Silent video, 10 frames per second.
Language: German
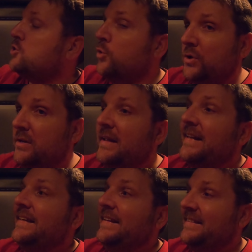schön
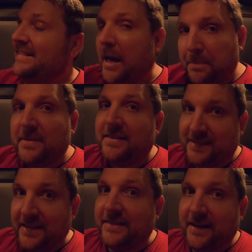easy
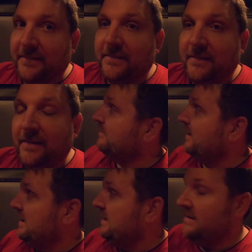abziehen kann.
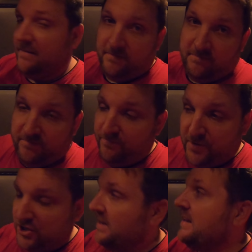Weil
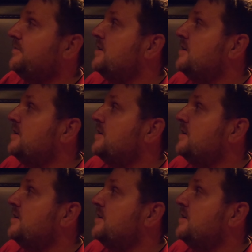beschädigen